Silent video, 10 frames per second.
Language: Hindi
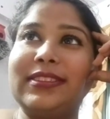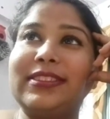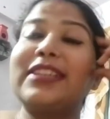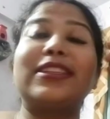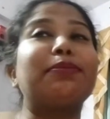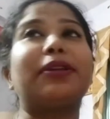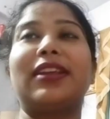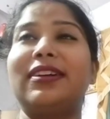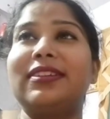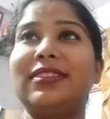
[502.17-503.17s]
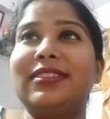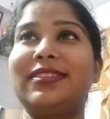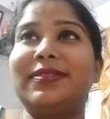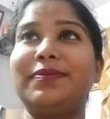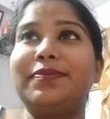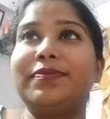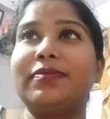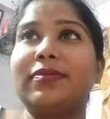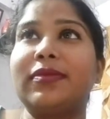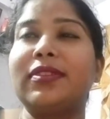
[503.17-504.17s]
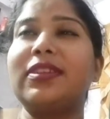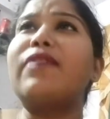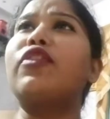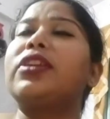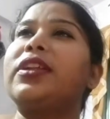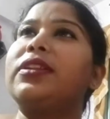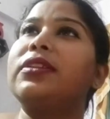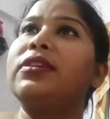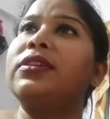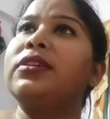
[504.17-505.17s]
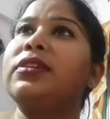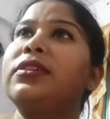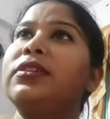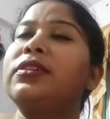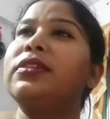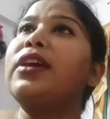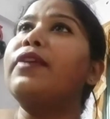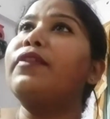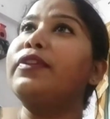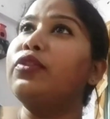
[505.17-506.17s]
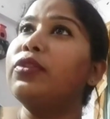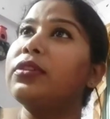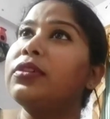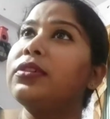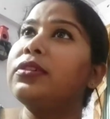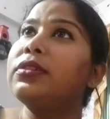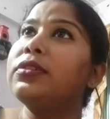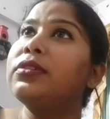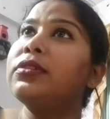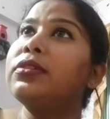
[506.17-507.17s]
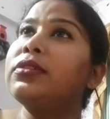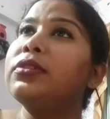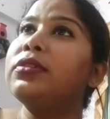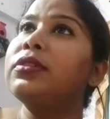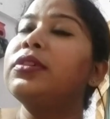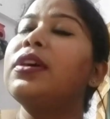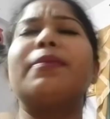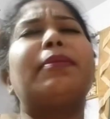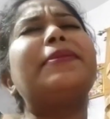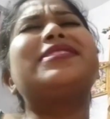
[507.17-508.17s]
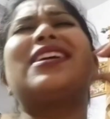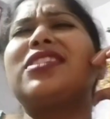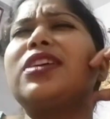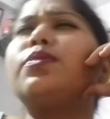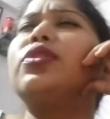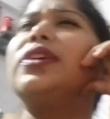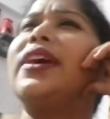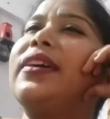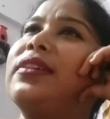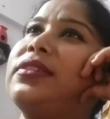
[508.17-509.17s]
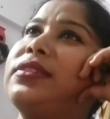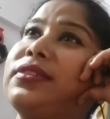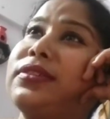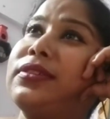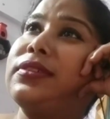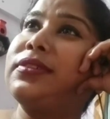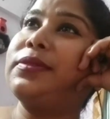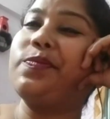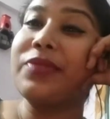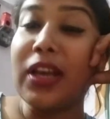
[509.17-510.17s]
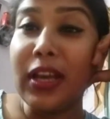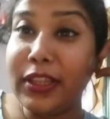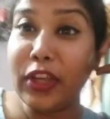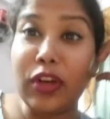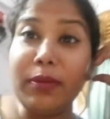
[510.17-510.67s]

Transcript: सच सच बता फोर्टीन क्या फोर्टीन फोर्टीन क्या वन फोर थाउजेंड फोर मम्मी सच सच बोल रही तो देखो